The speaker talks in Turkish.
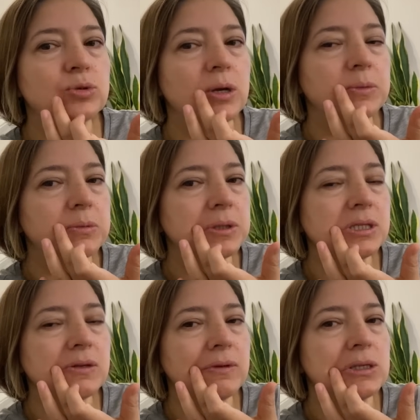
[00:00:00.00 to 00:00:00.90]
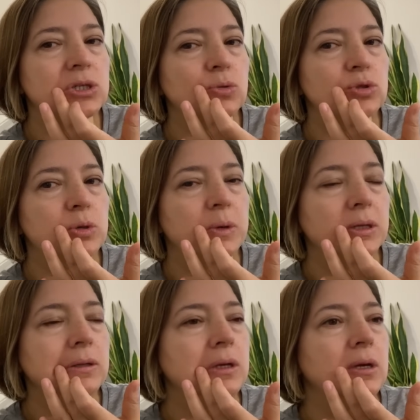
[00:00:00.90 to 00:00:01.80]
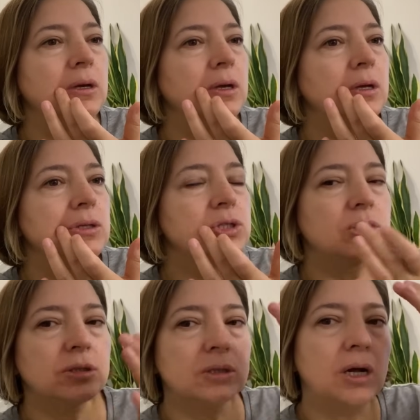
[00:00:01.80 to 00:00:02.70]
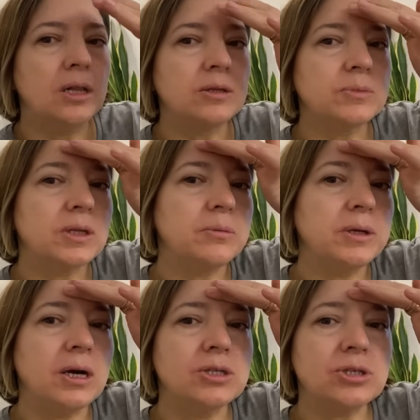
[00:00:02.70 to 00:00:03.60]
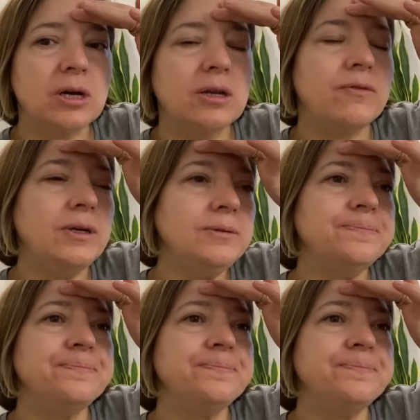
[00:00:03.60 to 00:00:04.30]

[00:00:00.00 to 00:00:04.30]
Şuramda bir sivilce kocaman çıktığı anlamda da birkaç tane var.